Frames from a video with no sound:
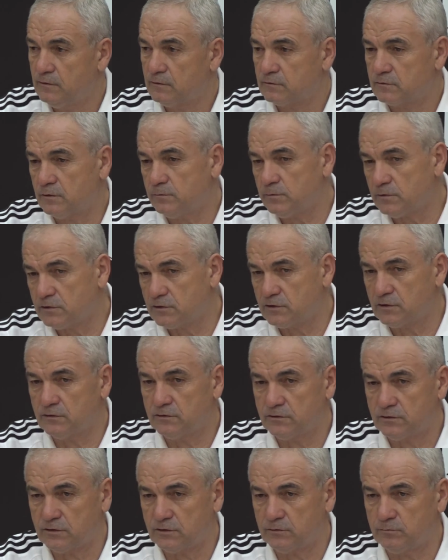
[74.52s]
Tabii ki
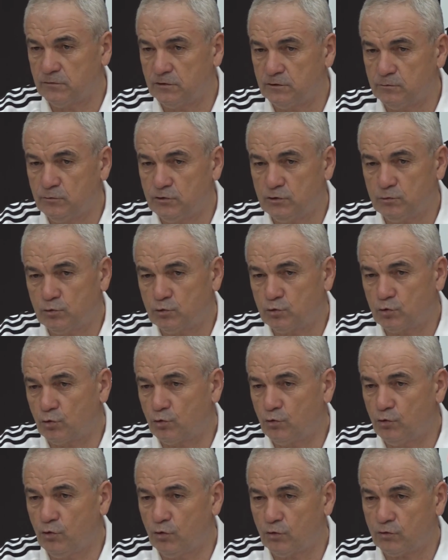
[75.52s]
çalışırım dedim. Hiçbir sorun
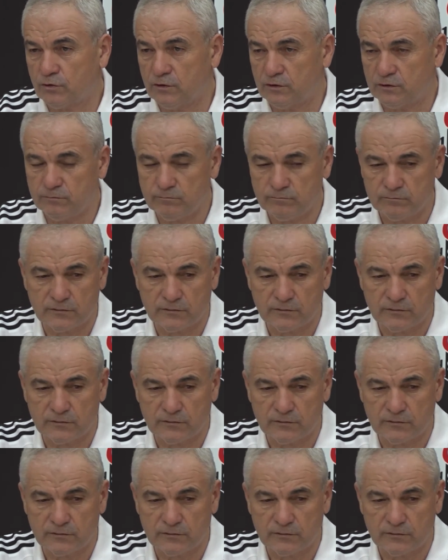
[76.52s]
yok dedim.